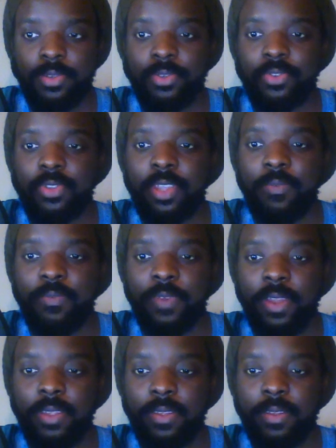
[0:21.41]
Je suis très
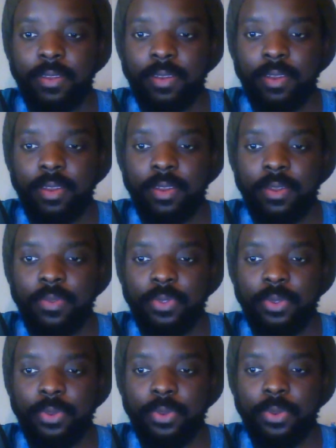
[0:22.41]
fan
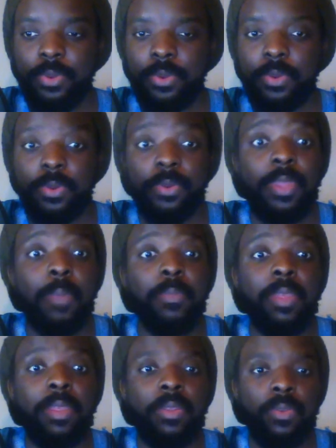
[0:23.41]
de,
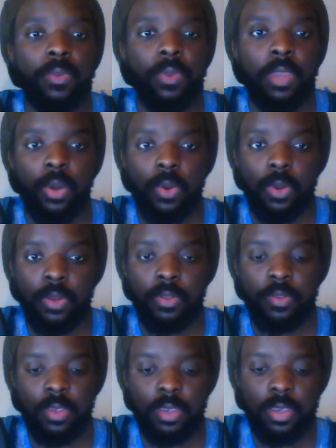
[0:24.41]
héros
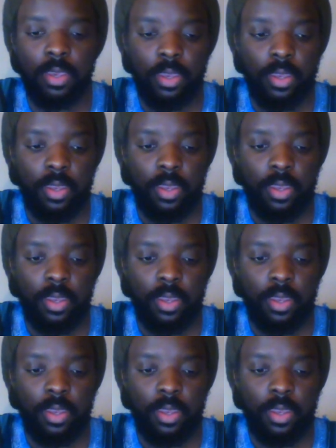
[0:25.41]
antiques.